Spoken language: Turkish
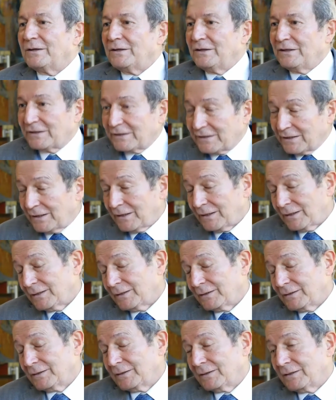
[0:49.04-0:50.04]
İki
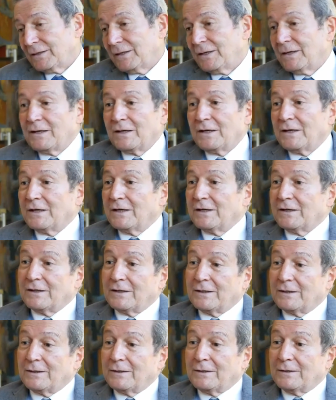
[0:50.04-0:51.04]

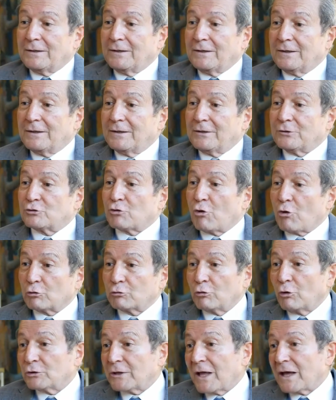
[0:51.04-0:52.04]
e,
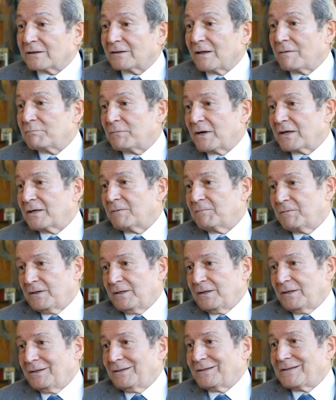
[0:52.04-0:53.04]
çoklu odaklanma
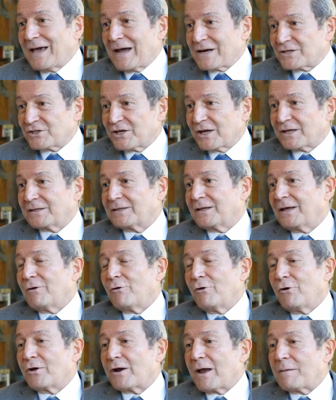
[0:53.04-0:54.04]
gibi gerçekte
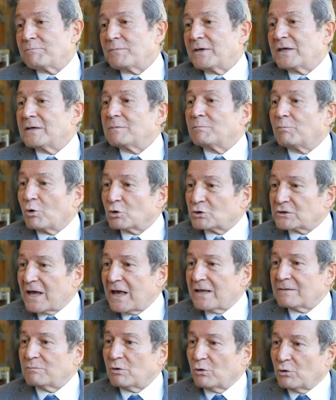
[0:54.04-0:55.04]
öğrenmeyi
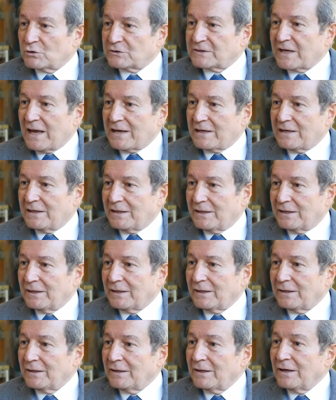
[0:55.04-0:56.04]
bozan bir
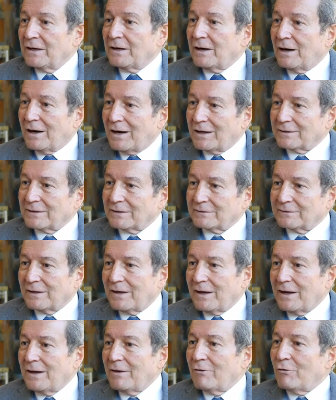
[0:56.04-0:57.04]
özelliği
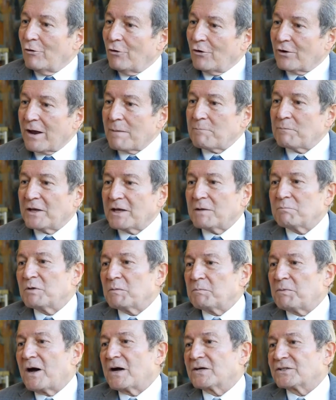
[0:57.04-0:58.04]
adeta öğrenmenin bir
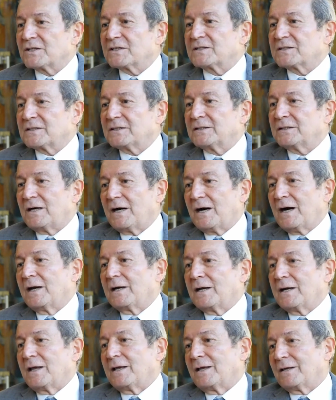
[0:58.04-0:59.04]
parçası
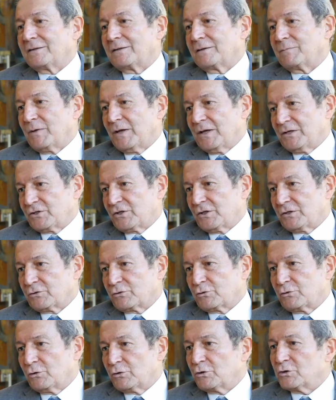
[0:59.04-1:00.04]
haline getirmeye
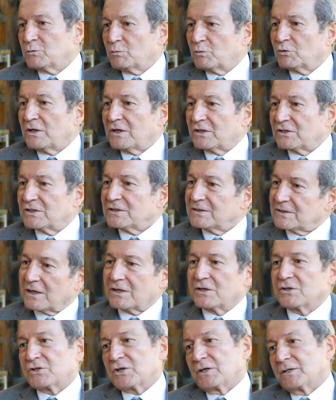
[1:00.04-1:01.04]
çalışıyoruz. Bu da işin
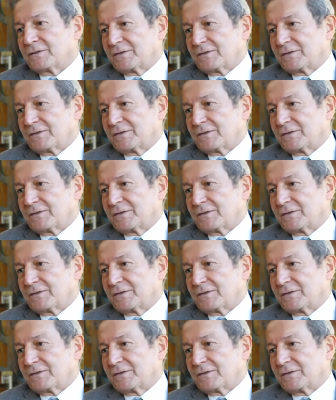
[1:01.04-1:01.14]
sakıncalı